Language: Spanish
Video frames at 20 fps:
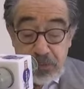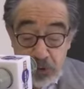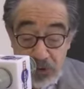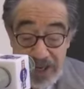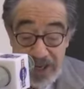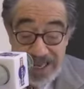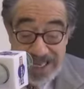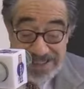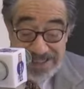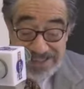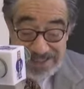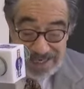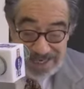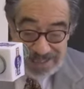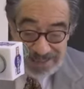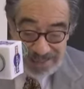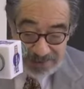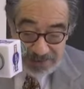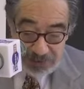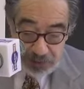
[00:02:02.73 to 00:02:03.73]
por
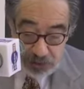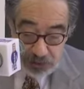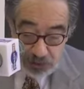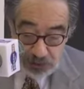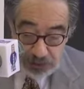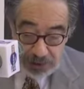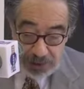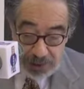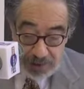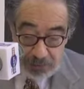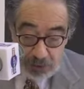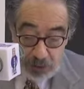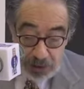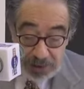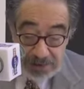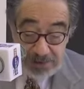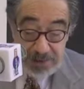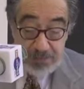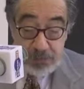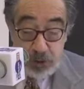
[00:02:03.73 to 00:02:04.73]
exaltación de la
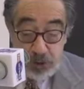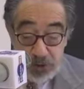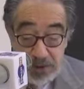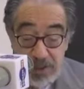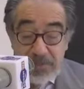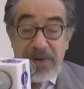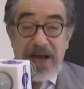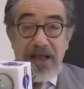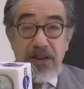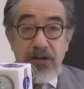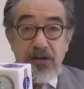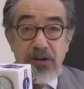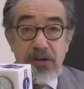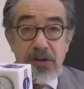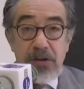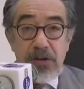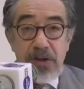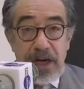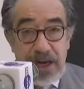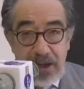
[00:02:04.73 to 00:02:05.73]
violencia y por llamado
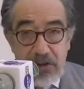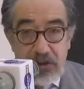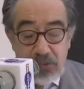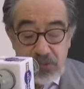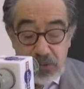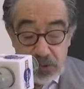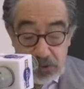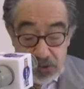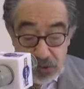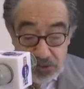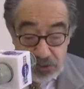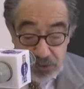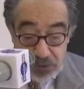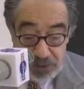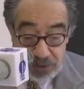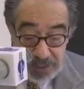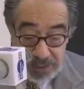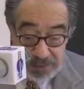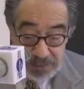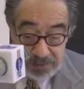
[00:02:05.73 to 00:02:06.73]
a la convulsión
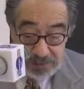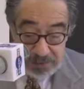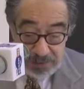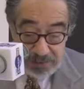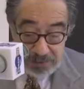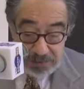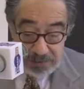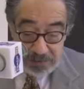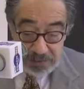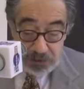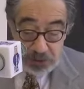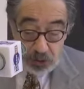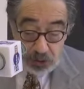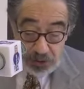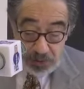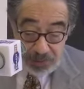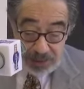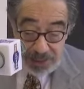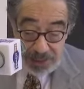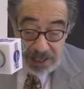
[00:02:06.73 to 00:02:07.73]
social? ¿No
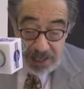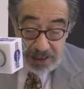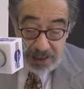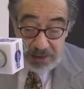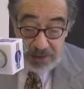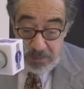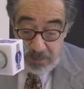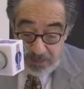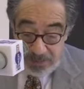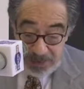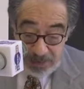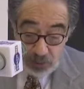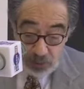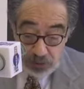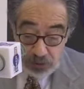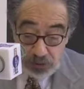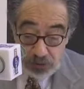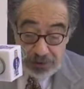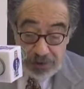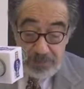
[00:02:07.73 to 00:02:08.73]
debería,
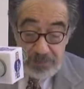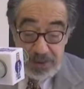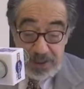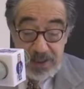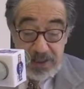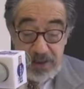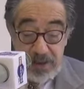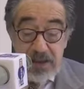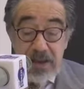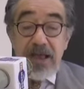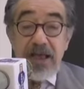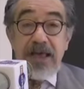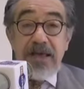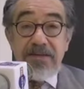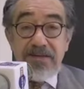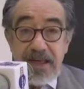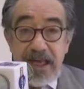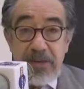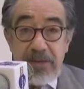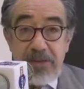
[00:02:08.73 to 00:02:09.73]
pregunto también,
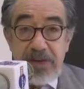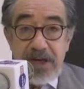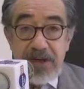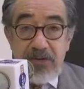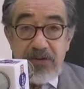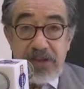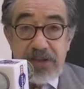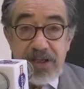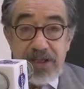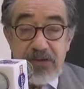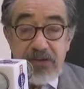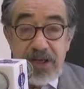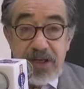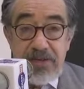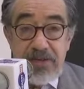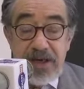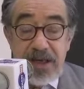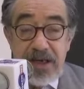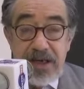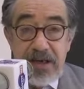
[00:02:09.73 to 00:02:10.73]
estar preso el señor
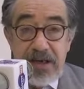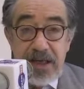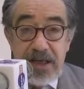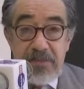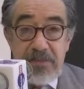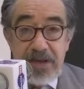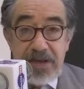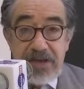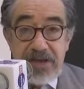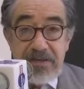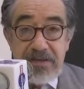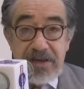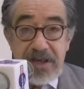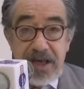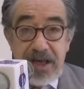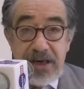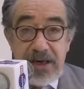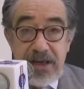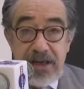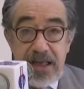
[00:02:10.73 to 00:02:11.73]
Isa en vez de
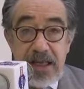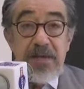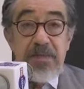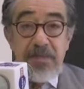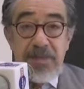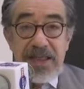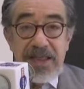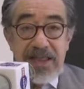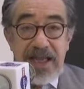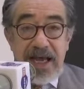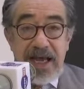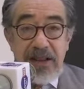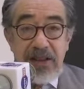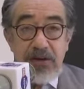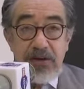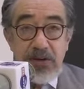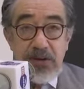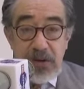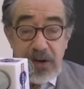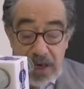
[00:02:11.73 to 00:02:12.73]
estar
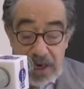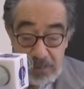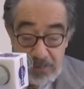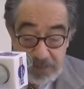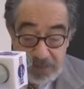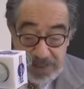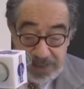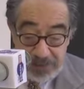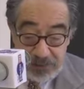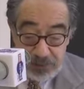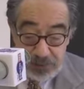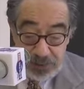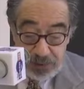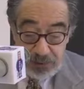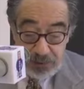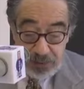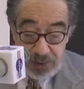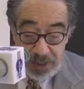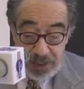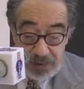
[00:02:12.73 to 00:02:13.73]
invitado al Palacio de
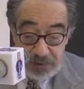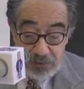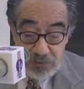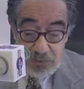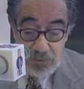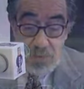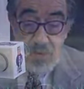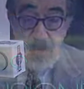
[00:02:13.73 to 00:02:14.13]
Gobierno